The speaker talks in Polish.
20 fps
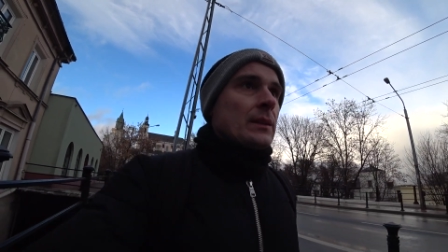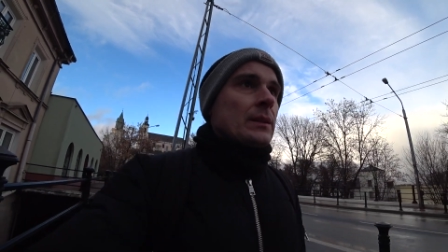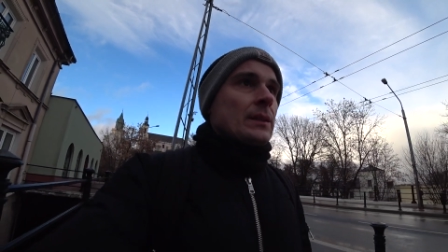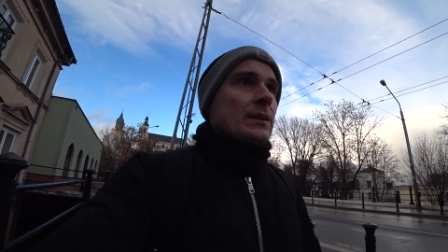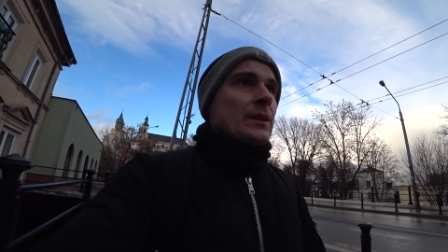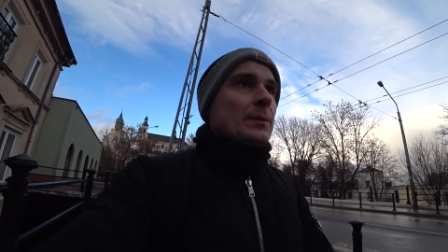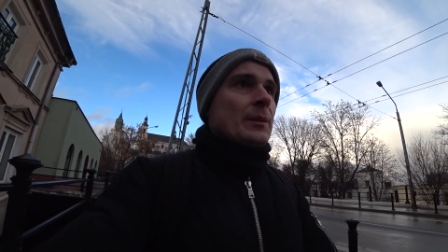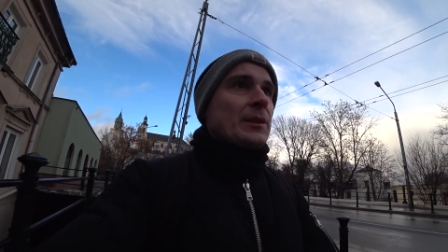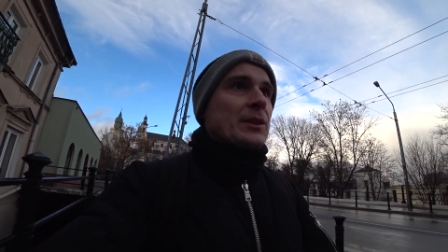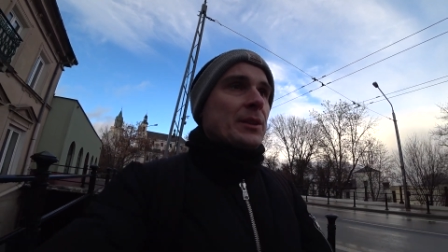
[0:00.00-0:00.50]

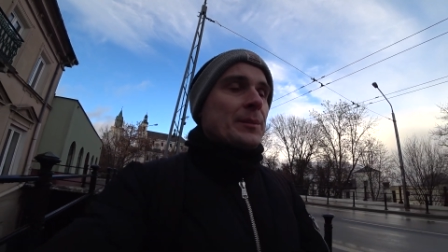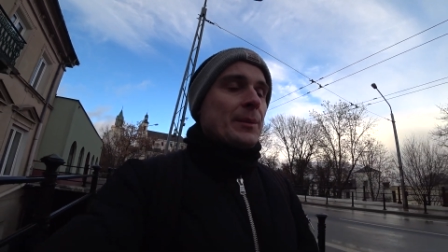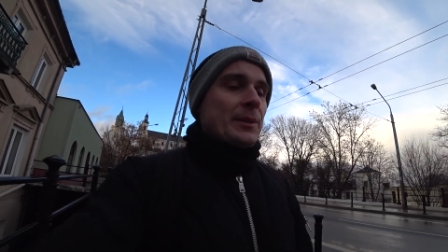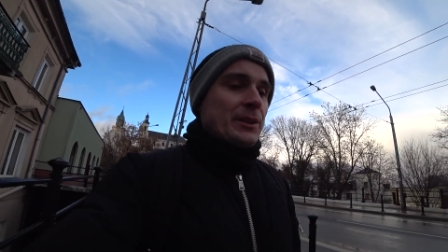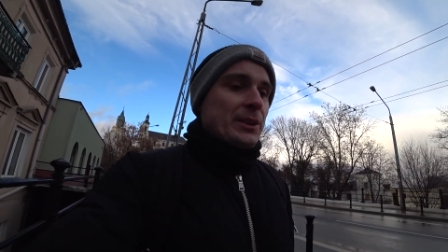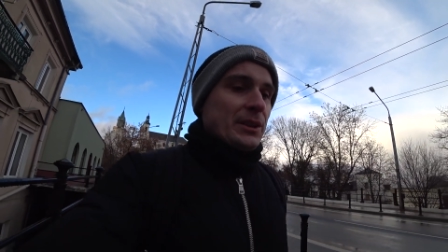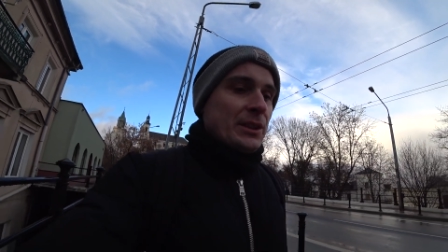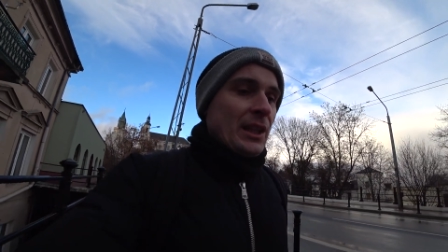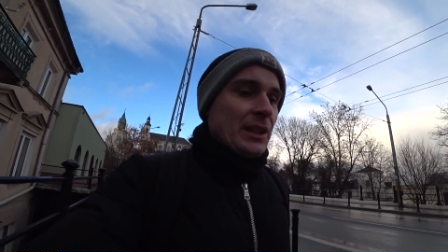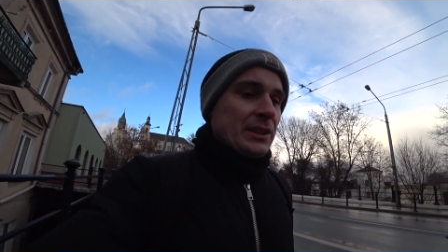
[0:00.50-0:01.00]
zobaczymy,
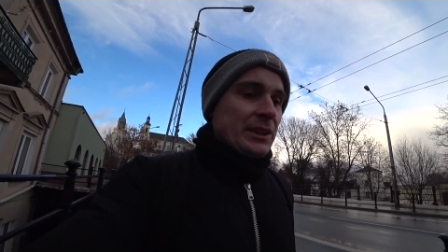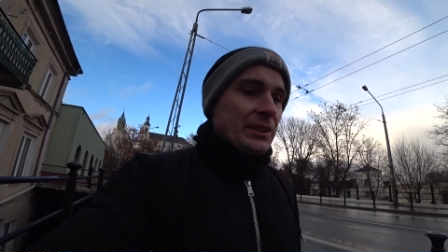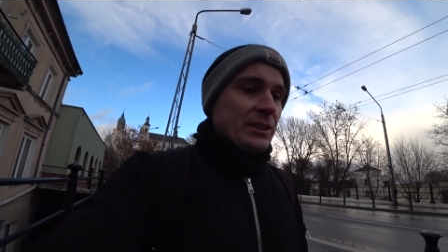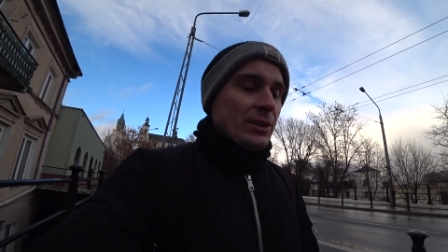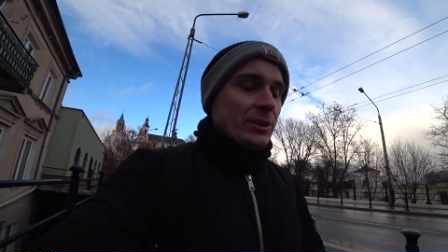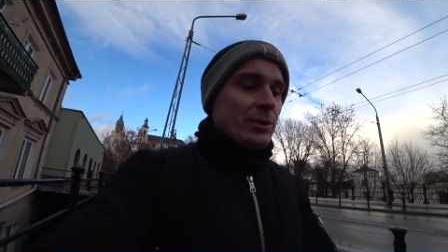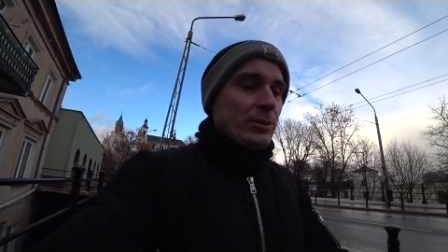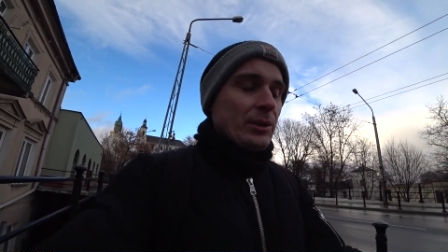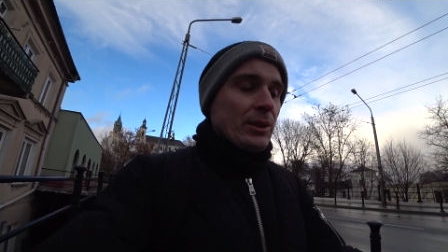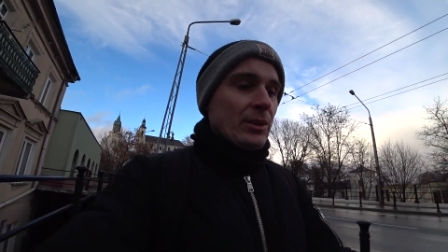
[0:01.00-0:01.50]
czy da się
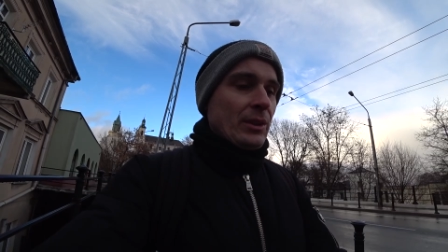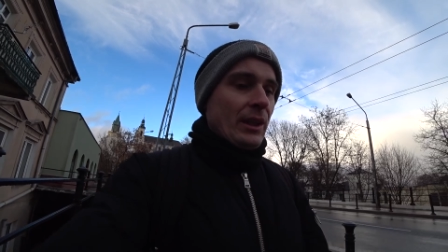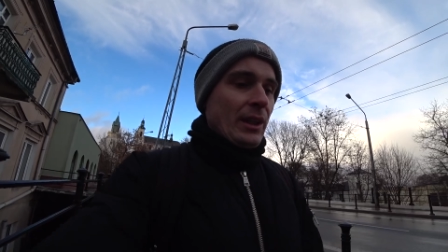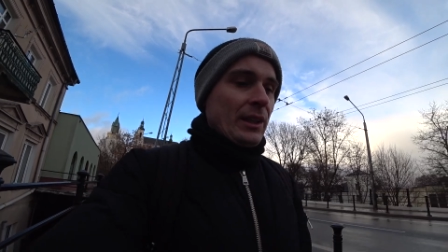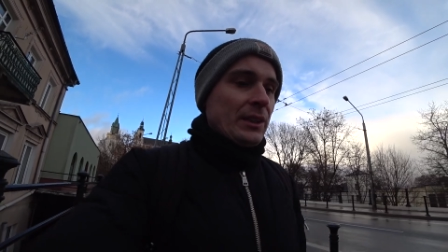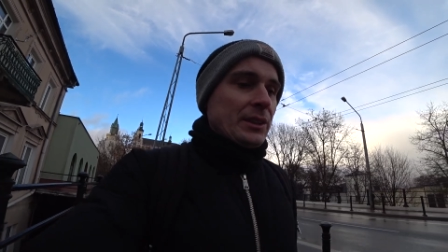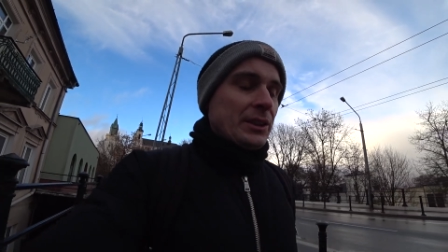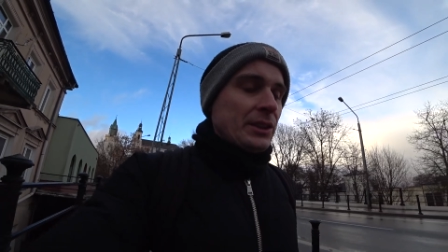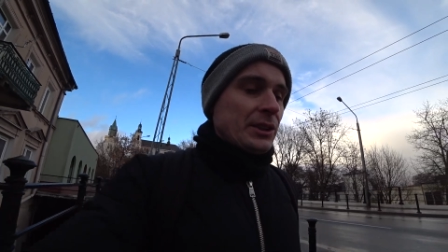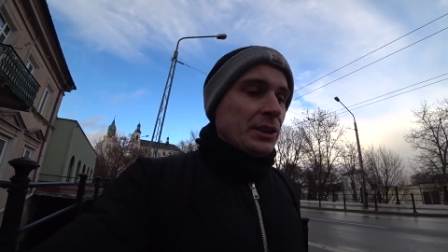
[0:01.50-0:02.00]
coś tutaj
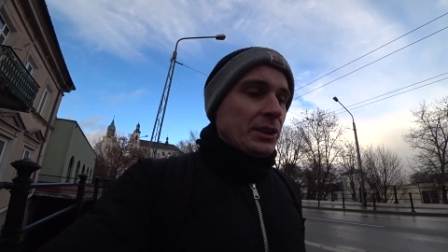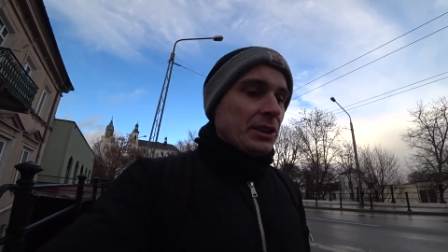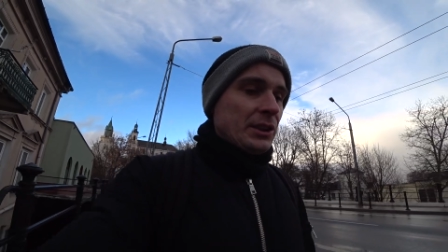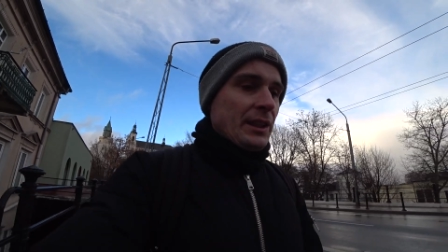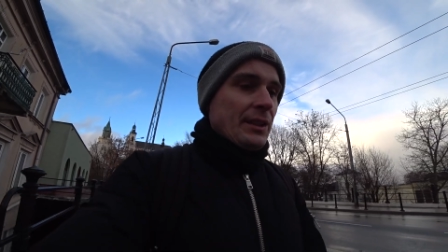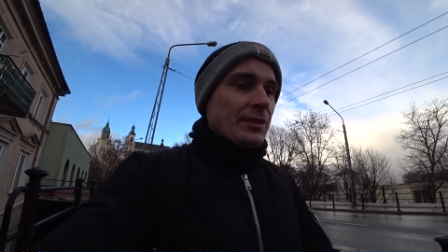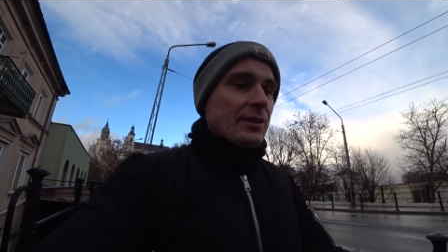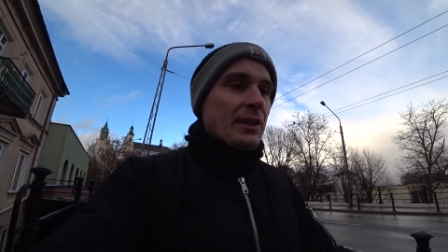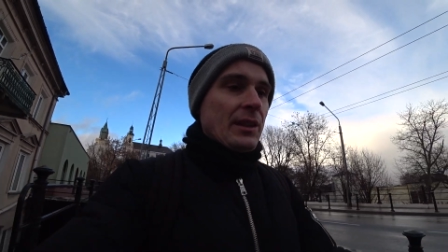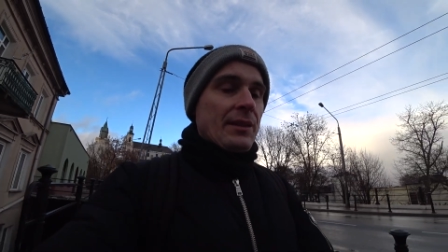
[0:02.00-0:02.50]
odkręcić, czy
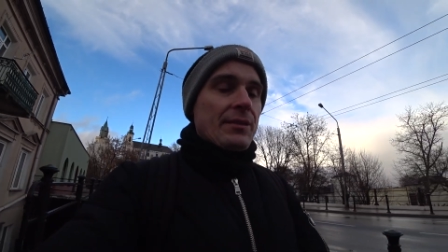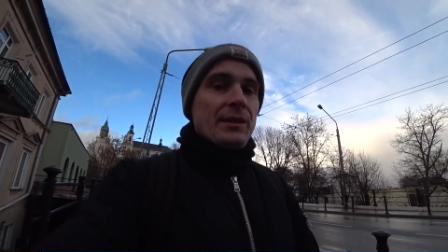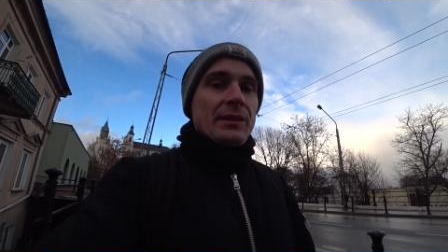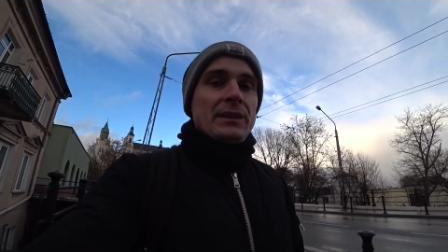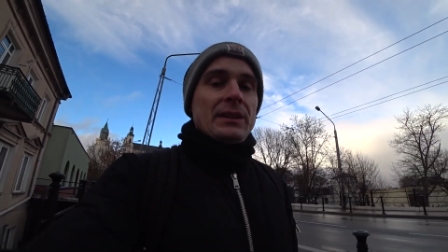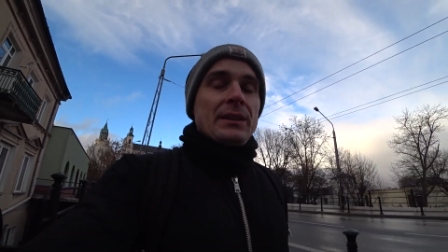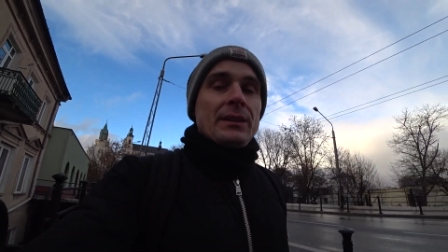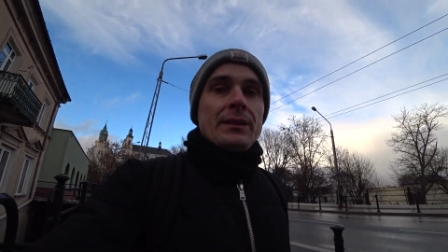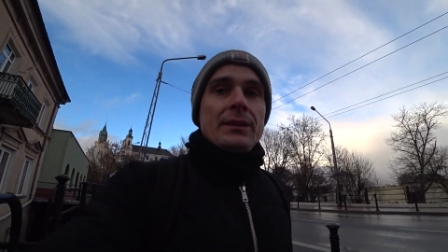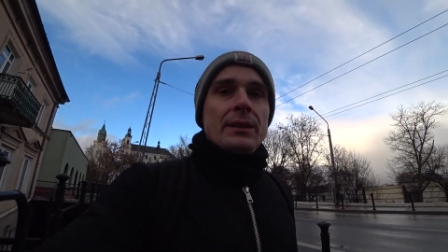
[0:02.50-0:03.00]
nie w tej
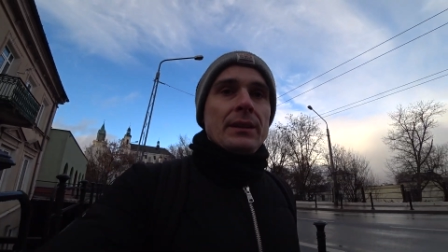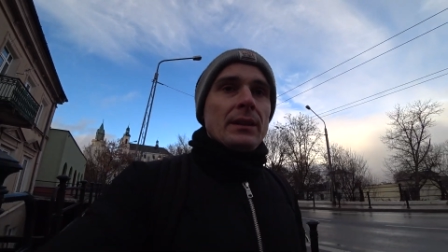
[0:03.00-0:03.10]
kwestii.